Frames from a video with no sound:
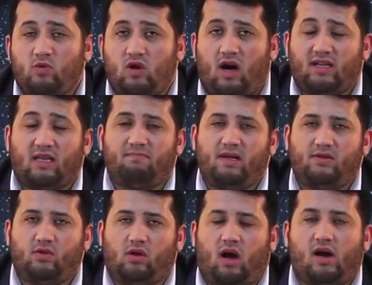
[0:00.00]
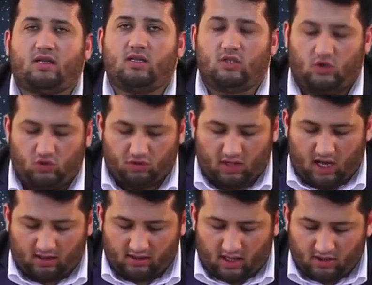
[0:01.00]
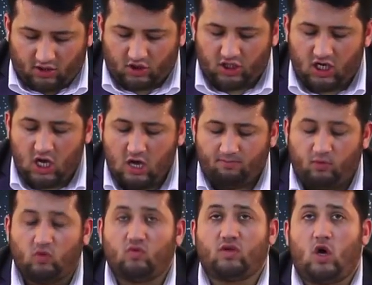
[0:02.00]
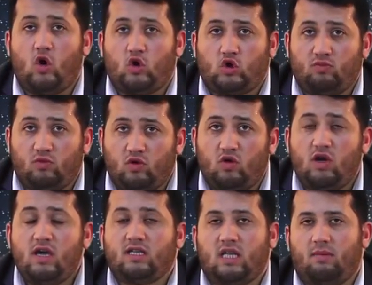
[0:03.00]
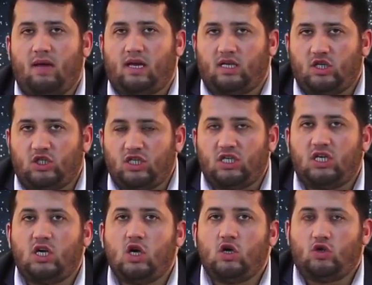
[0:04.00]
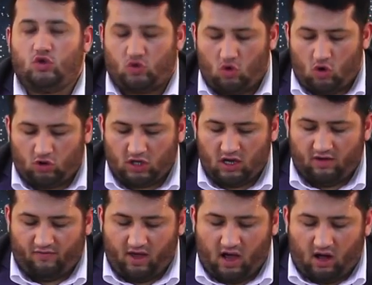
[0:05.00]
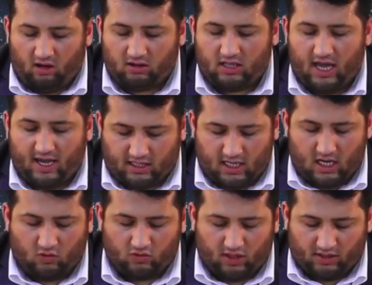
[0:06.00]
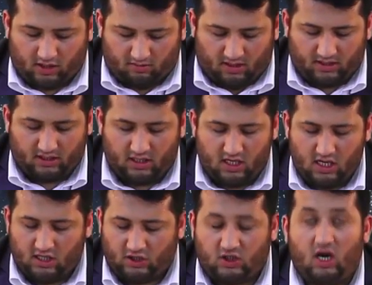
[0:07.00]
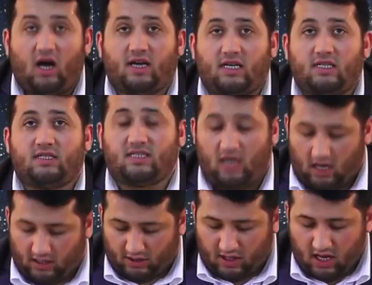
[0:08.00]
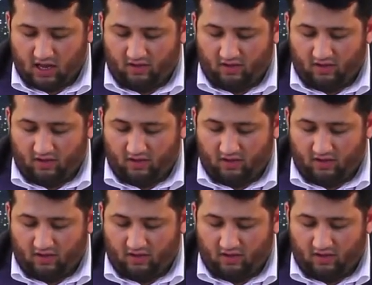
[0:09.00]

удлинение, то такое правило называется «маддуль-аридули сукун» и удлинение на 2, 4 и 6